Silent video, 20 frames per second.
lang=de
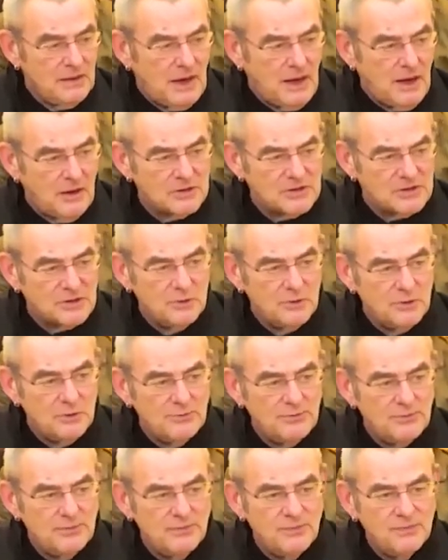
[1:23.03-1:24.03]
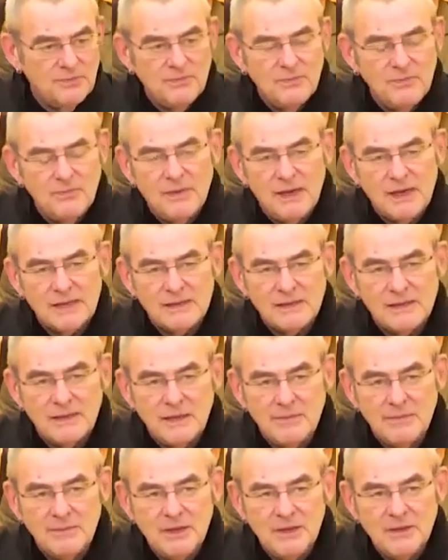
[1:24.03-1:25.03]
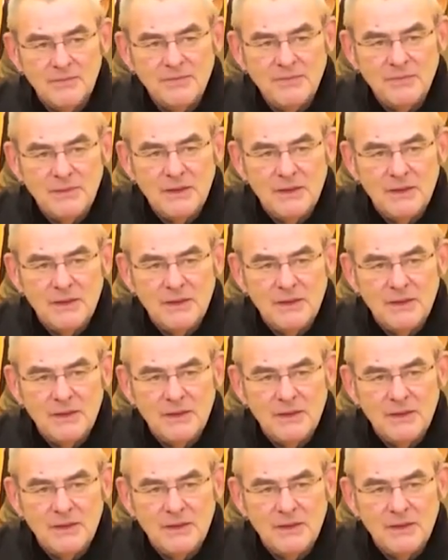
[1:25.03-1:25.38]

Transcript: ausgeübten Maxime,